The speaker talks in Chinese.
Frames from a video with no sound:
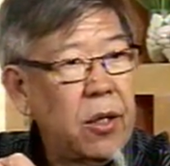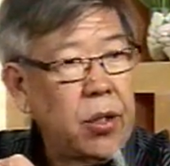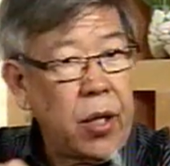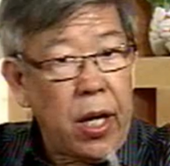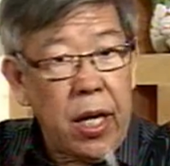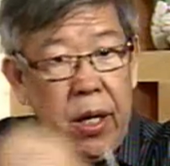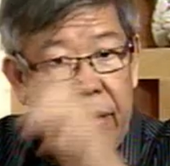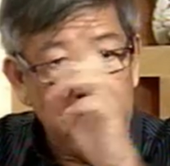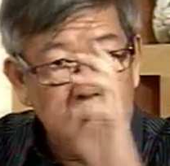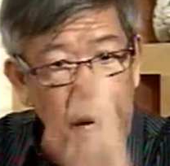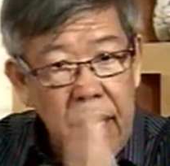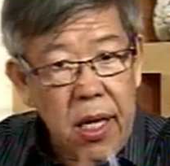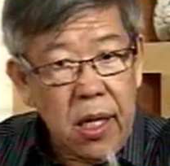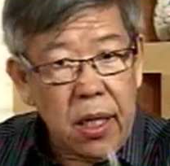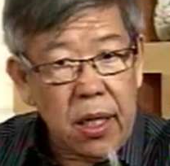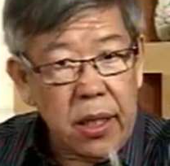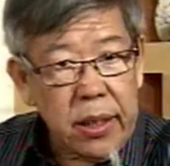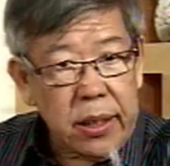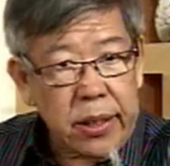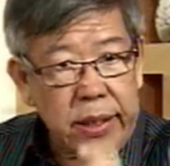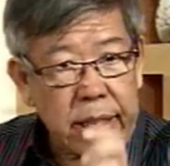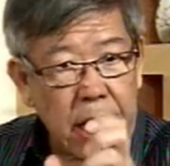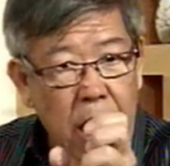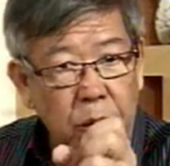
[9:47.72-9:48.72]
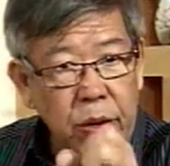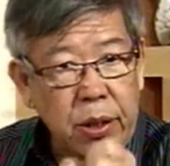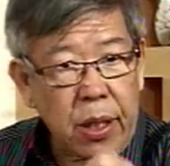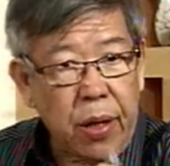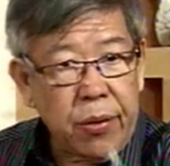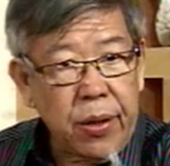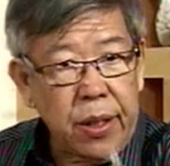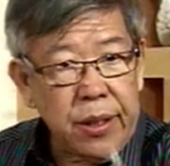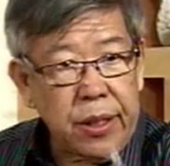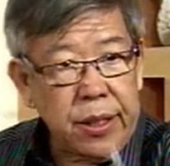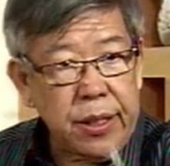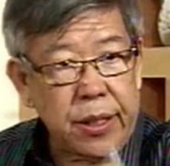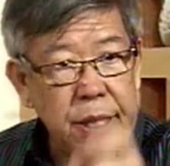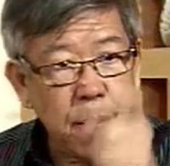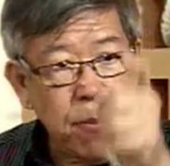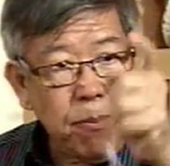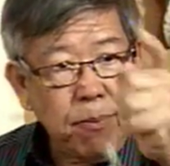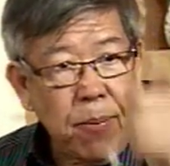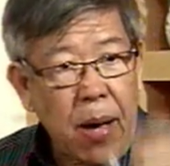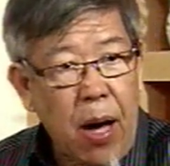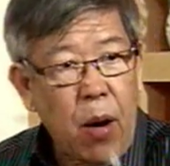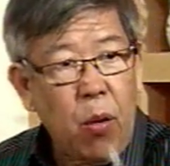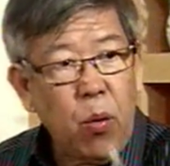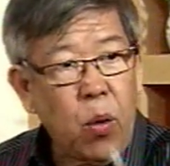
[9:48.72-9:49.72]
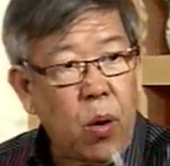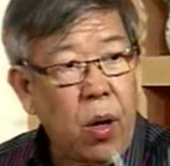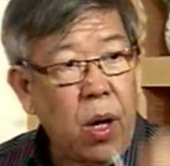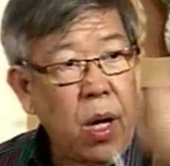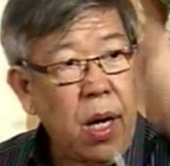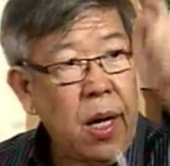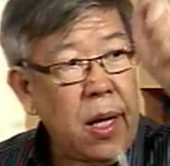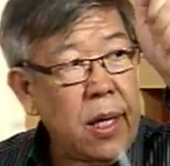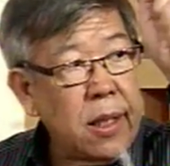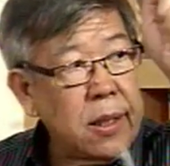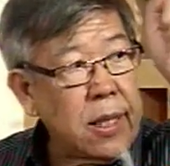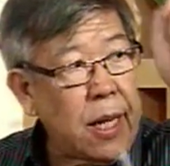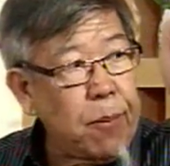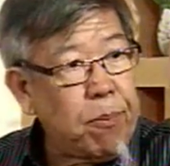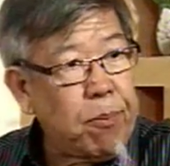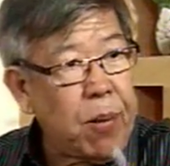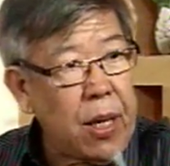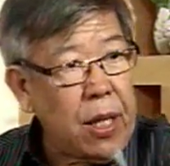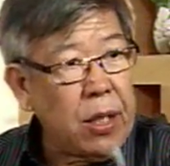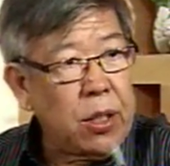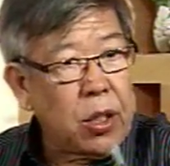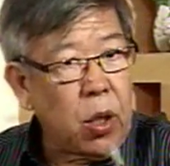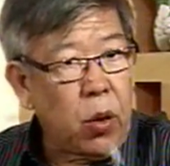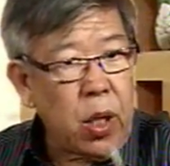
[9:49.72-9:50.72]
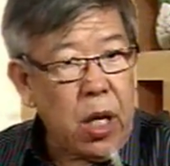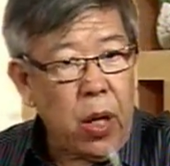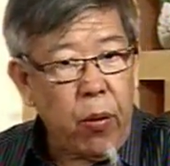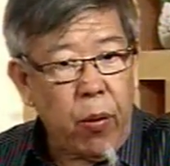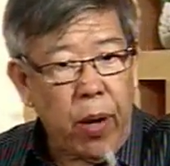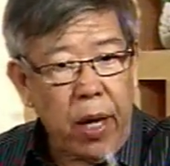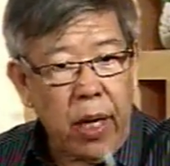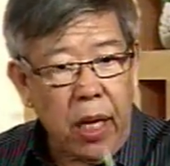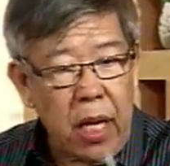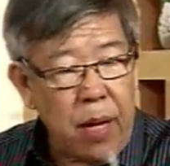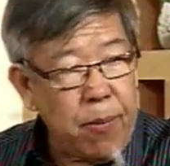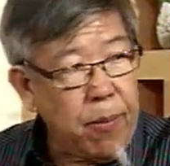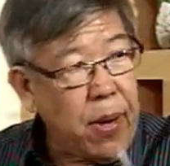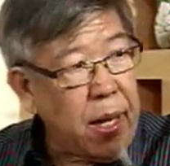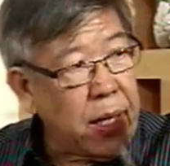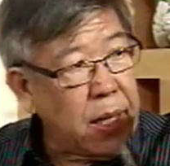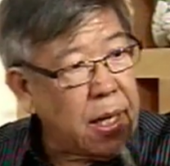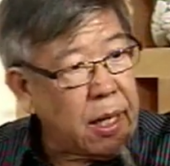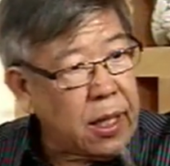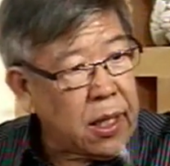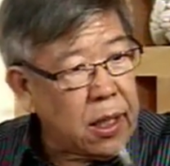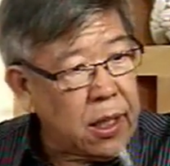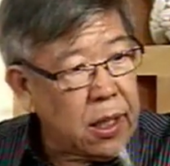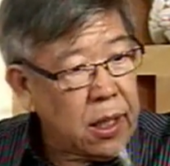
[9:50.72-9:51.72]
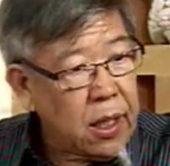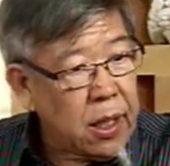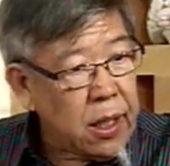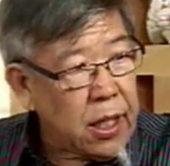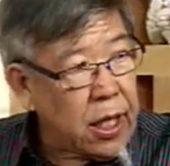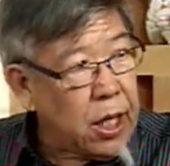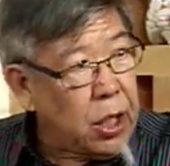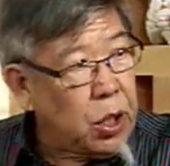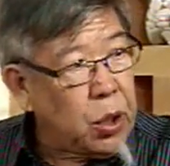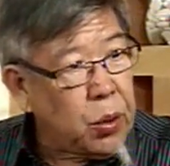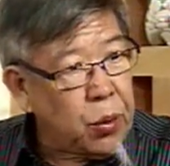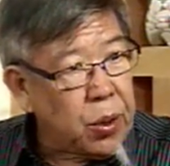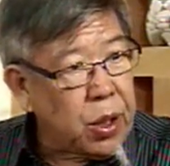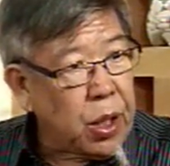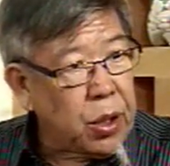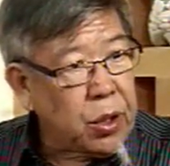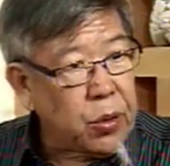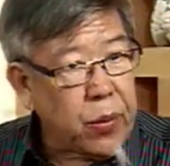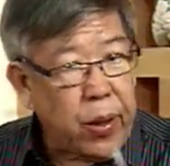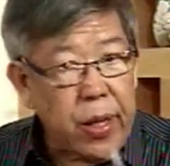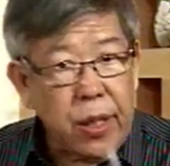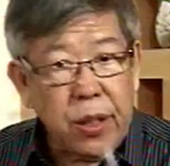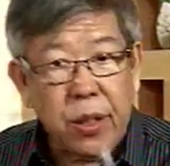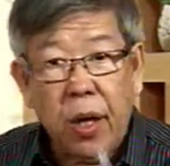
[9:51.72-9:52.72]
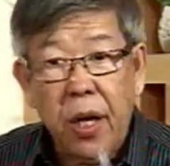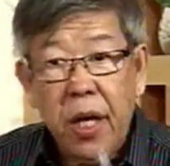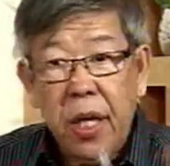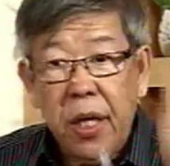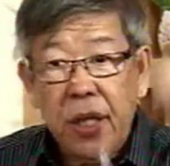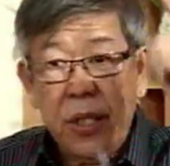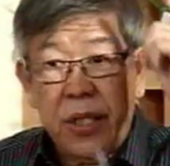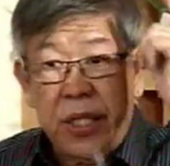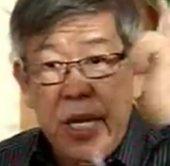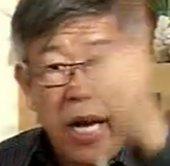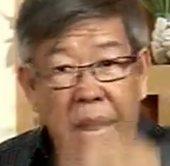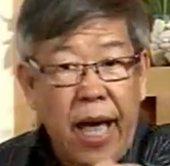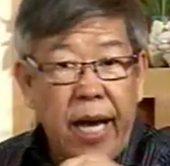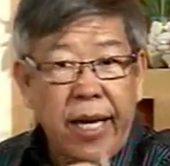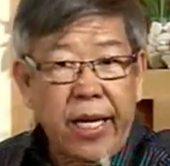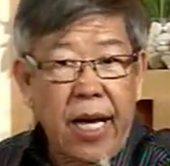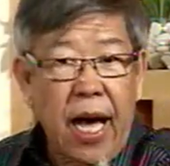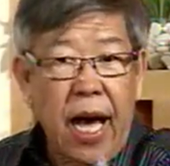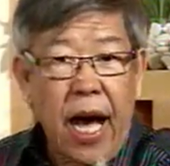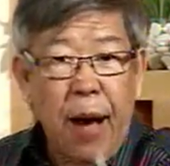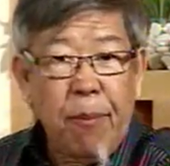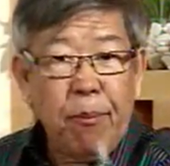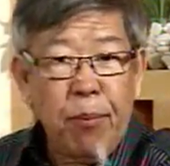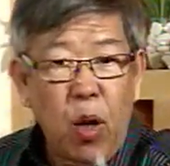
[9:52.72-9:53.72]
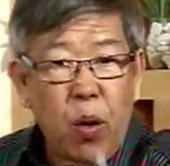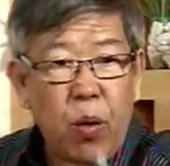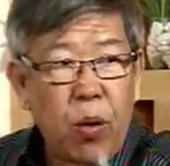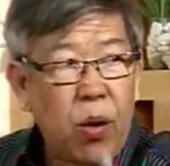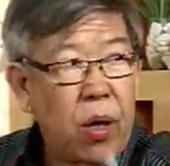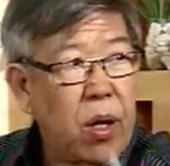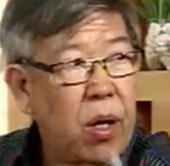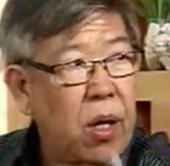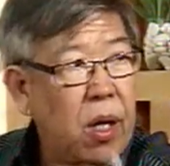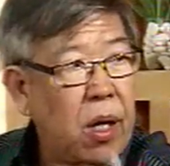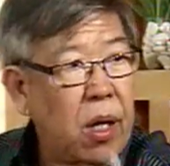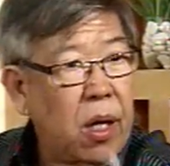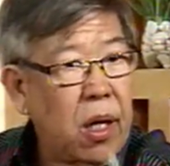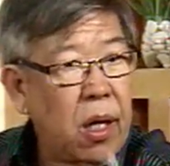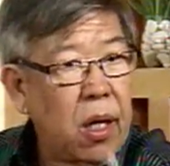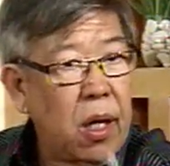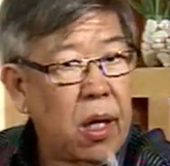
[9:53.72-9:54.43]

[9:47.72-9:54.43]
所以任何小小的事情，包括在滨州议会里面那个印度的主因说“吉拉嘎阿诺”，嗯，